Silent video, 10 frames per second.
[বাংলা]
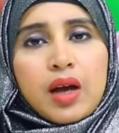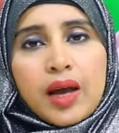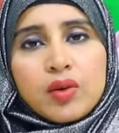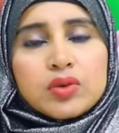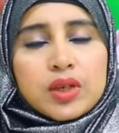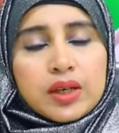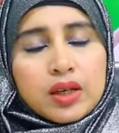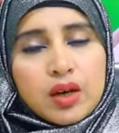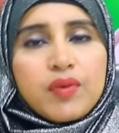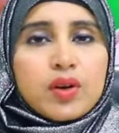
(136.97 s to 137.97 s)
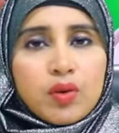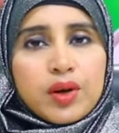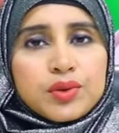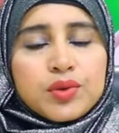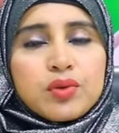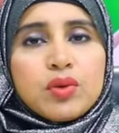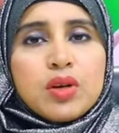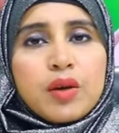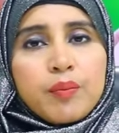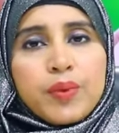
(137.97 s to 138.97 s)
আয়রনটাকে রিকাভার করার জন্য
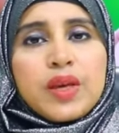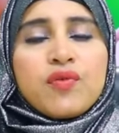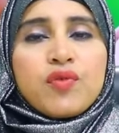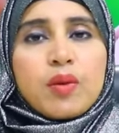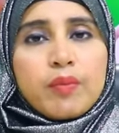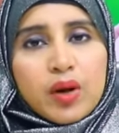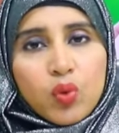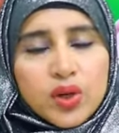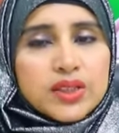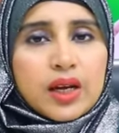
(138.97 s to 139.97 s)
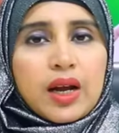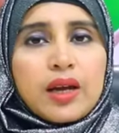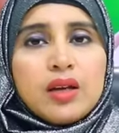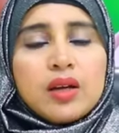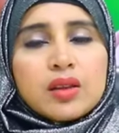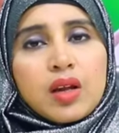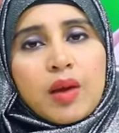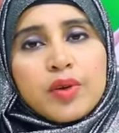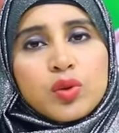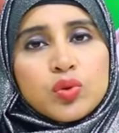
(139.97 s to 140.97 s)
বিফ বা কলিজা খাই তাহলে
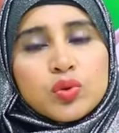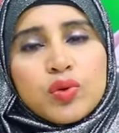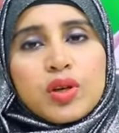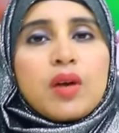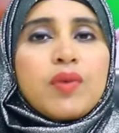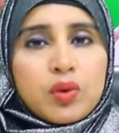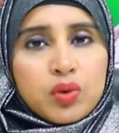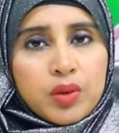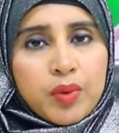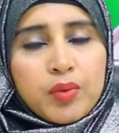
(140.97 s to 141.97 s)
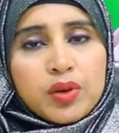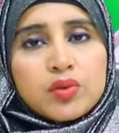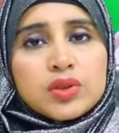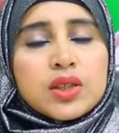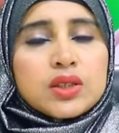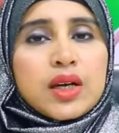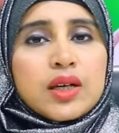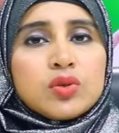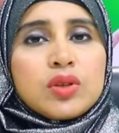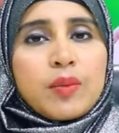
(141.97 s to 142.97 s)
আমি দ্রুত রিকাভার করতে পারবো কিন্তু সেই
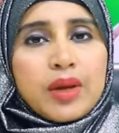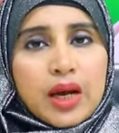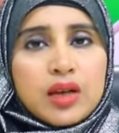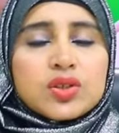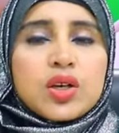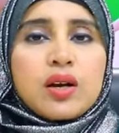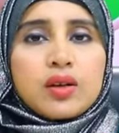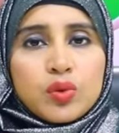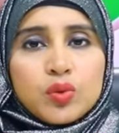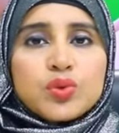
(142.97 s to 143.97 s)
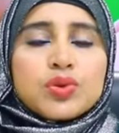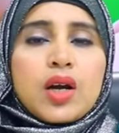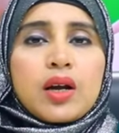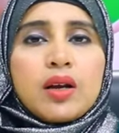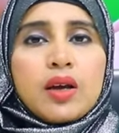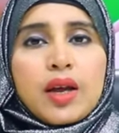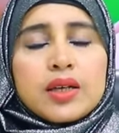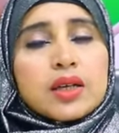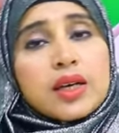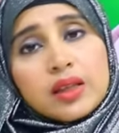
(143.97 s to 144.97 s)
জায়গায় যদি আমি লাল শাক কচু শাক
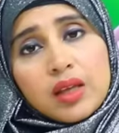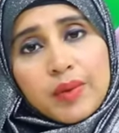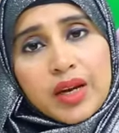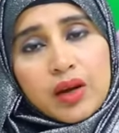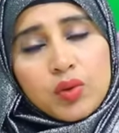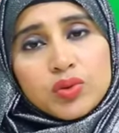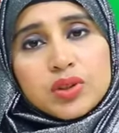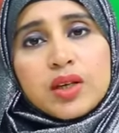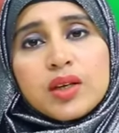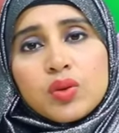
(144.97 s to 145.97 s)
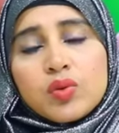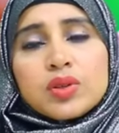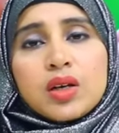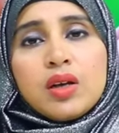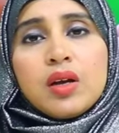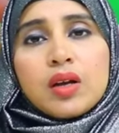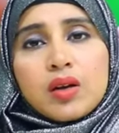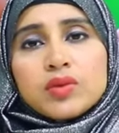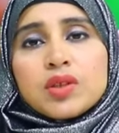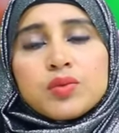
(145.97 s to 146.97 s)
এটা খেতে আমি না করছি না কিন্তু এটা
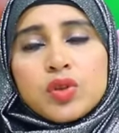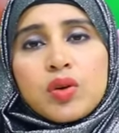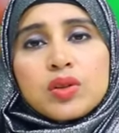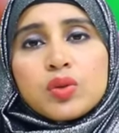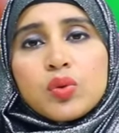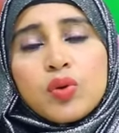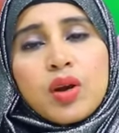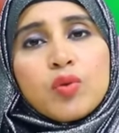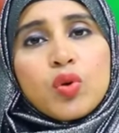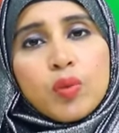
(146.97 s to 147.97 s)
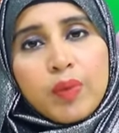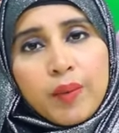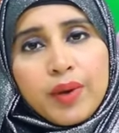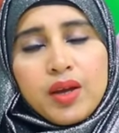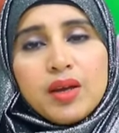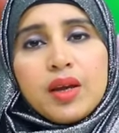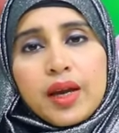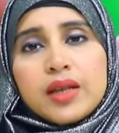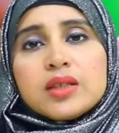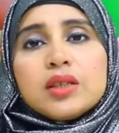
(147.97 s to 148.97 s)
কনজামশন অর্থাৎ তুলনামূলকভাবে
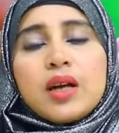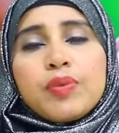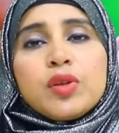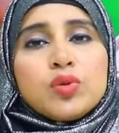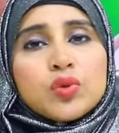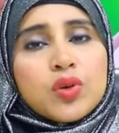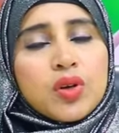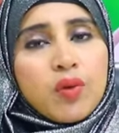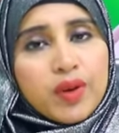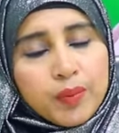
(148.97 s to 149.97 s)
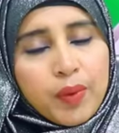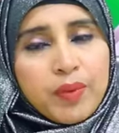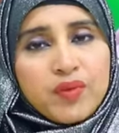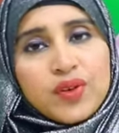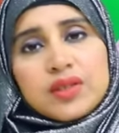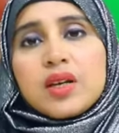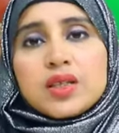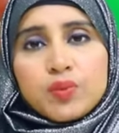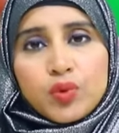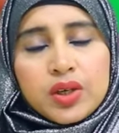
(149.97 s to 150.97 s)
এর চেয়ে আপনি দ্রুত রিকভারি পাবেন ফার্স্ট ক্লাস
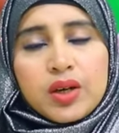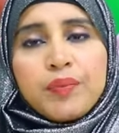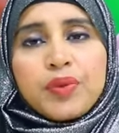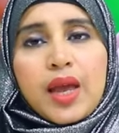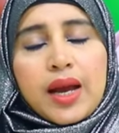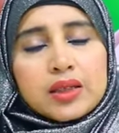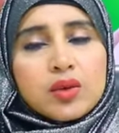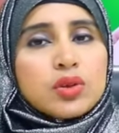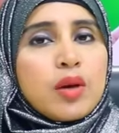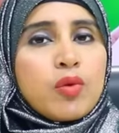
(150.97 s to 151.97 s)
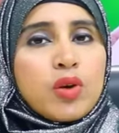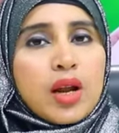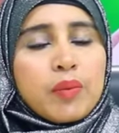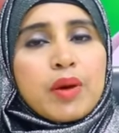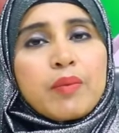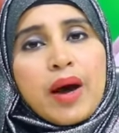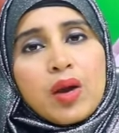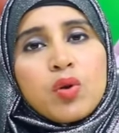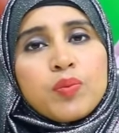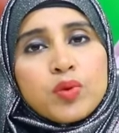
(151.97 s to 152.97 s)
প্রোটিনে একটা কথা মনে রাখবেন
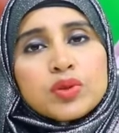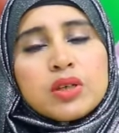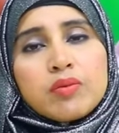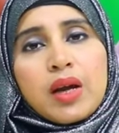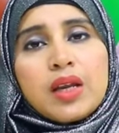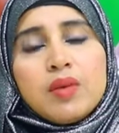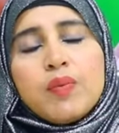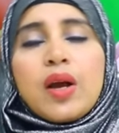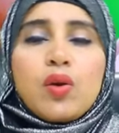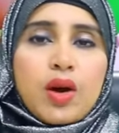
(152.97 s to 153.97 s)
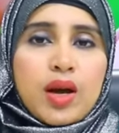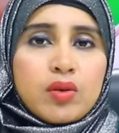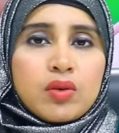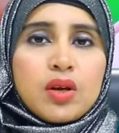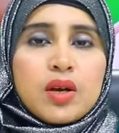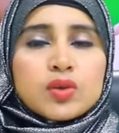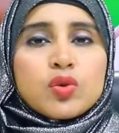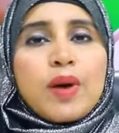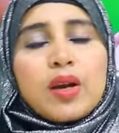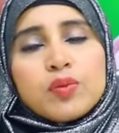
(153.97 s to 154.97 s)
ভালো প্রোটিন মানেই ভালো আয়রন সো
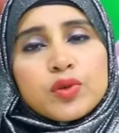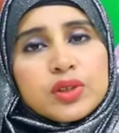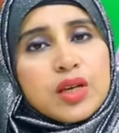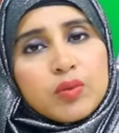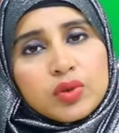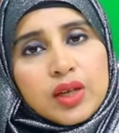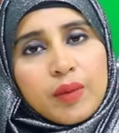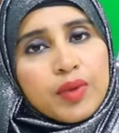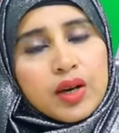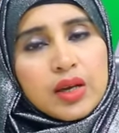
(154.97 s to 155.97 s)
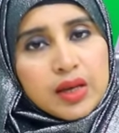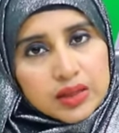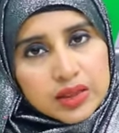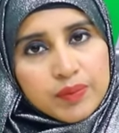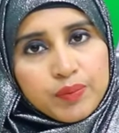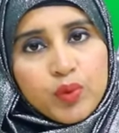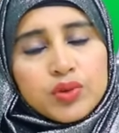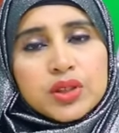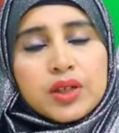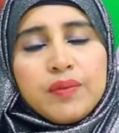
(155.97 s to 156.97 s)
ভালো প্রোটিনের মধ্যে আপনার ডিম
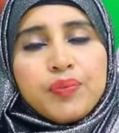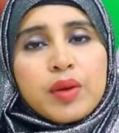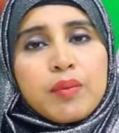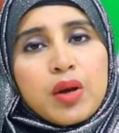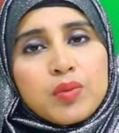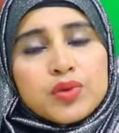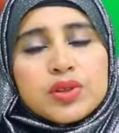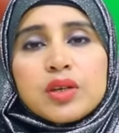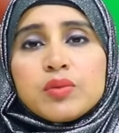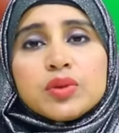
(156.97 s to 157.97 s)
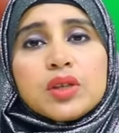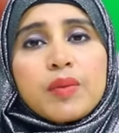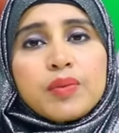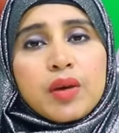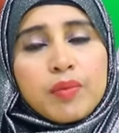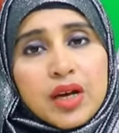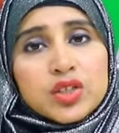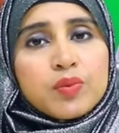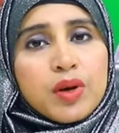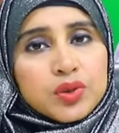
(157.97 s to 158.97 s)
পড়ছে ভালো প্রোটিনের মধ্যে আপনার মাছ
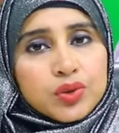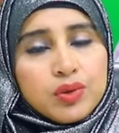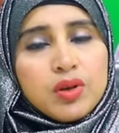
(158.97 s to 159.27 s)
মাংস